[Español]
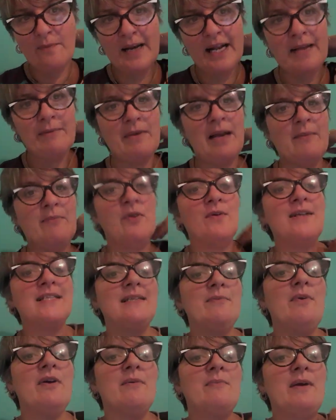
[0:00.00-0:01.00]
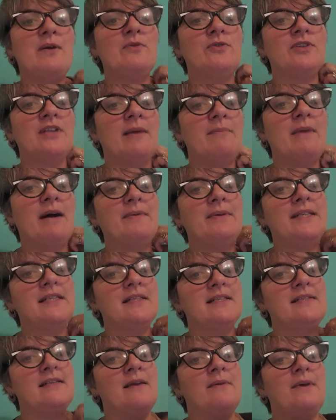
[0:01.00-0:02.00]
para que me la pongo así porque me gusta más,
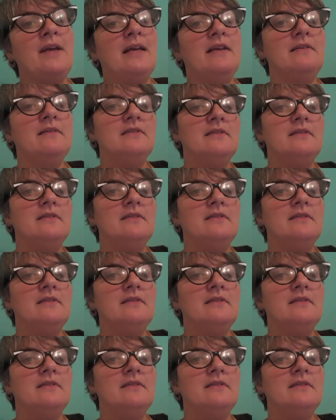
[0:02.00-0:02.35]
viste, se ve.